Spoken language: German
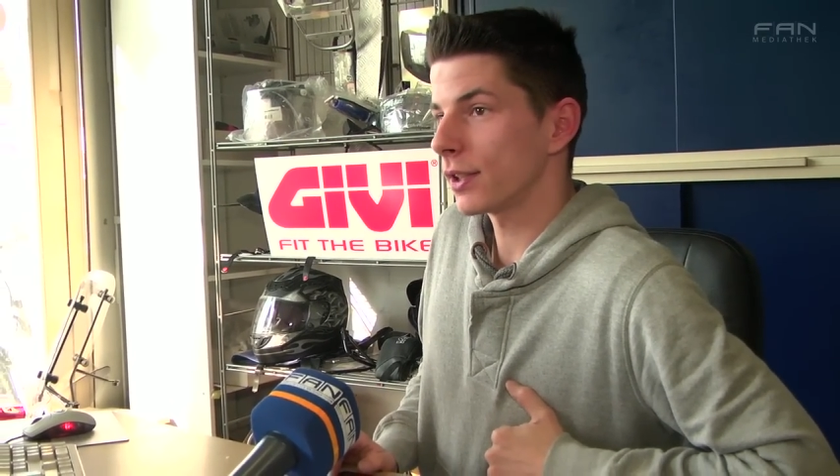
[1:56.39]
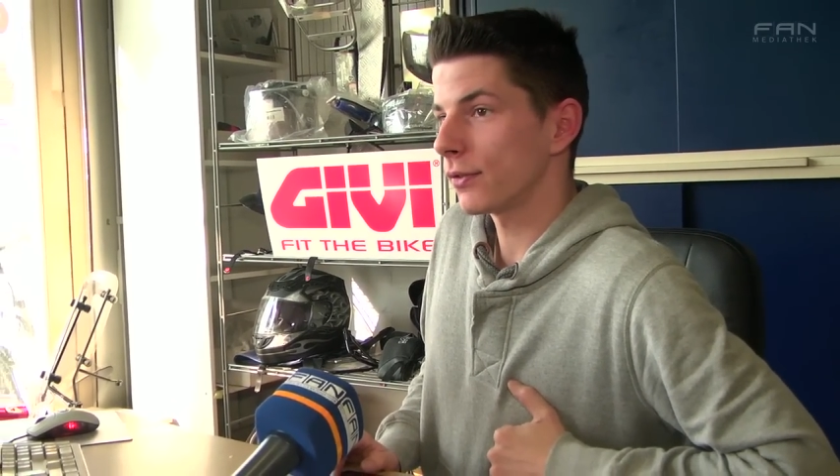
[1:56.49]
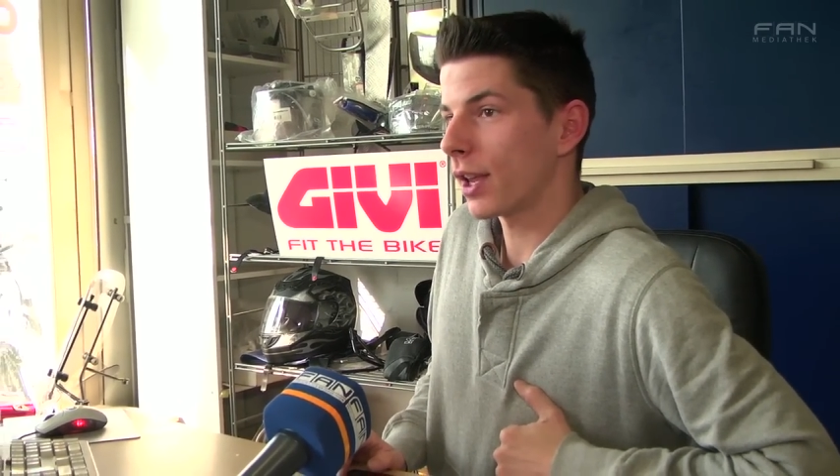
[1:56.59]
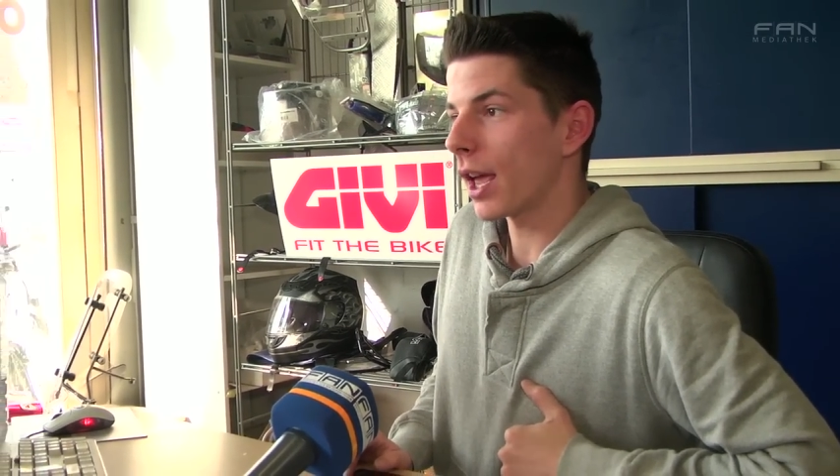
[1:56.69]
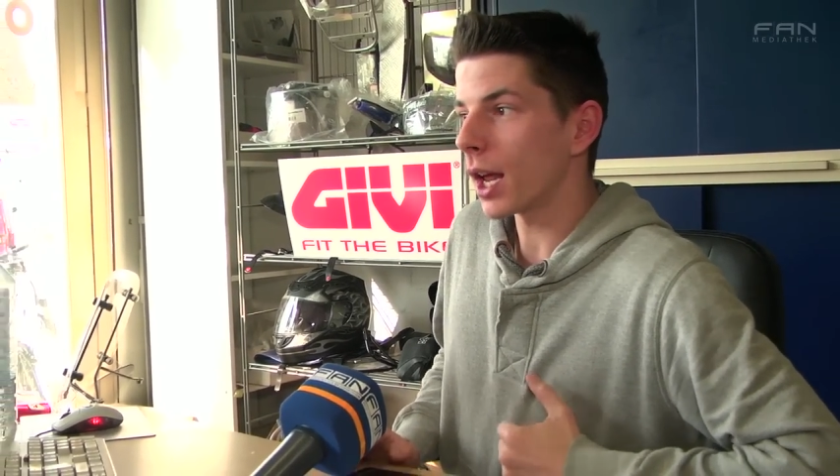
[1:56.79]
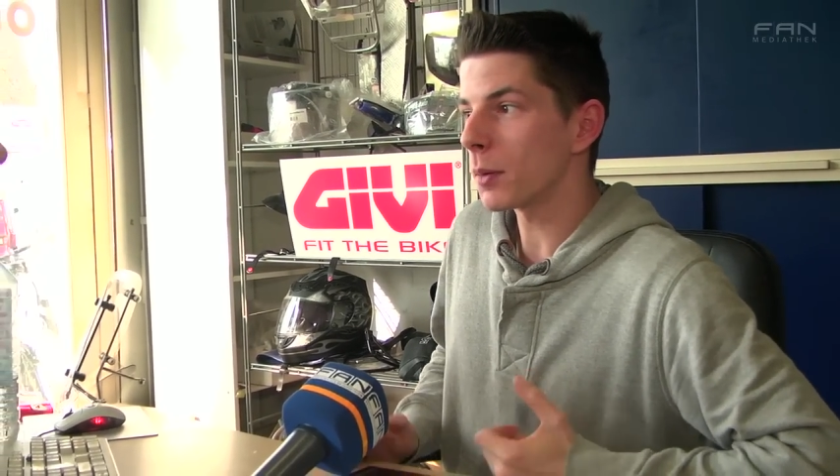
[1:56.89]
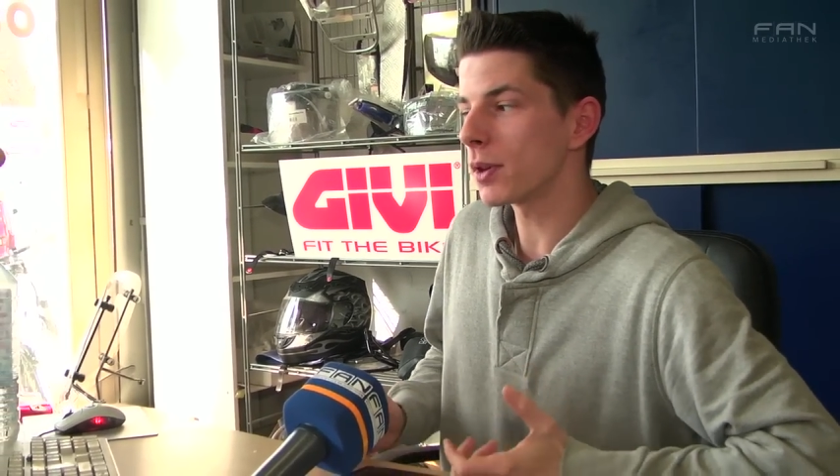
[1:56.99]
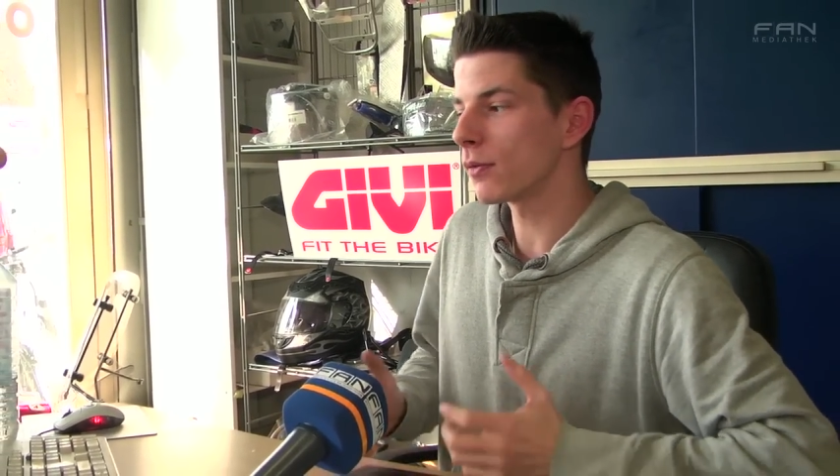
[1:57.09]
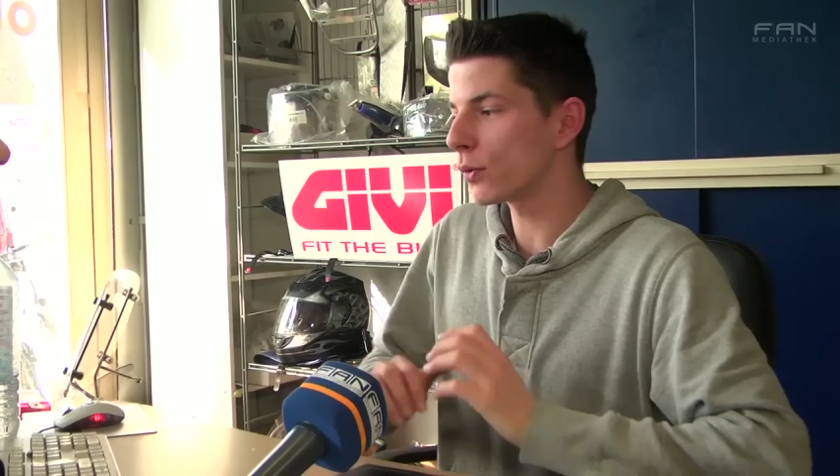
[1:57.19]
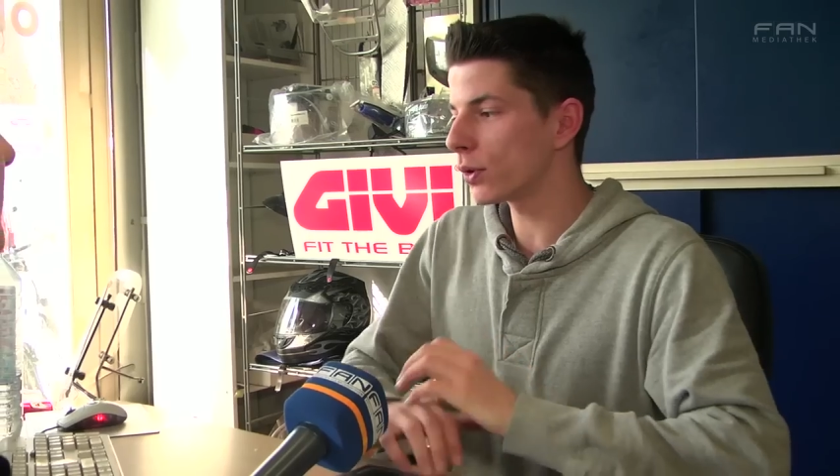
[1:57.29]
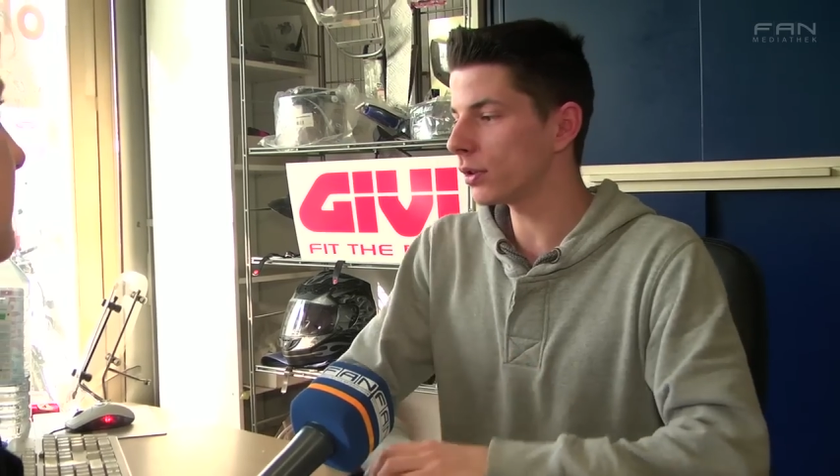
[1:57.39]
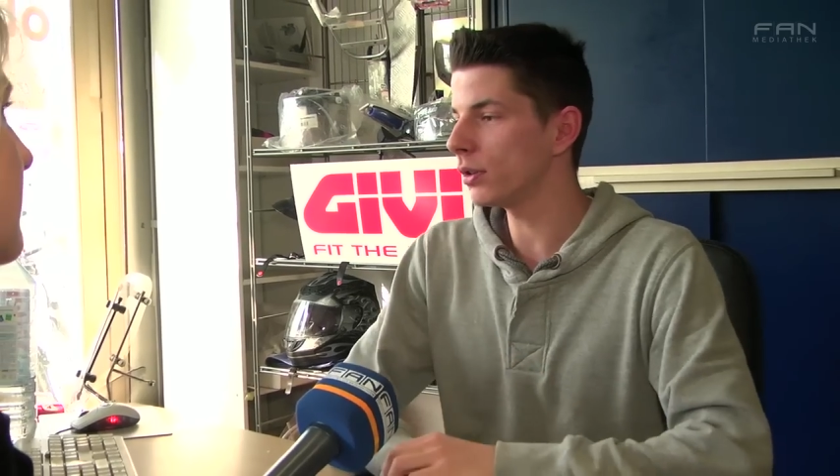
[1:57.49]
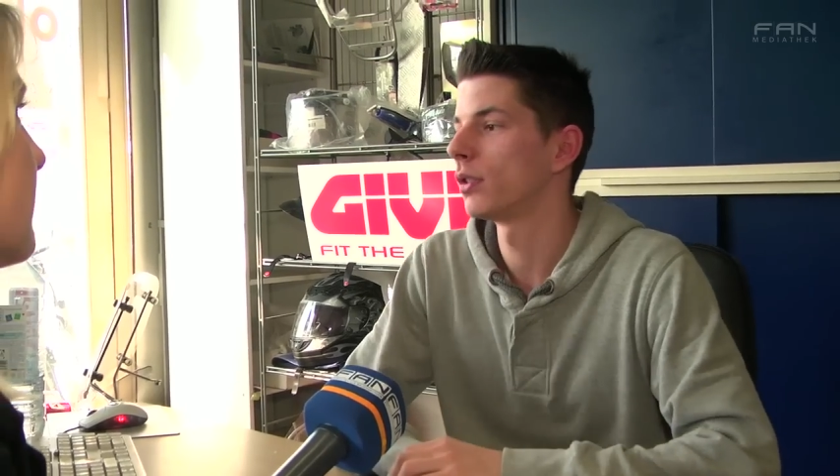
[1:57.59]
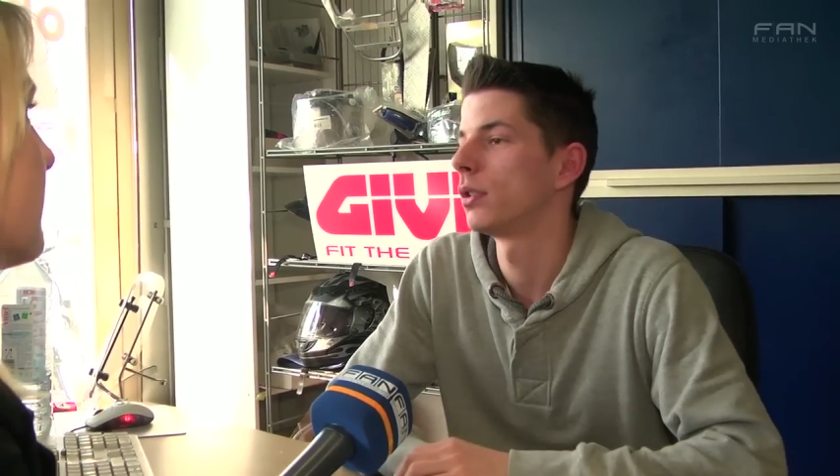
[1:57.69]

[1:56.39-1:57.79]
was wir gerne anbieten würden,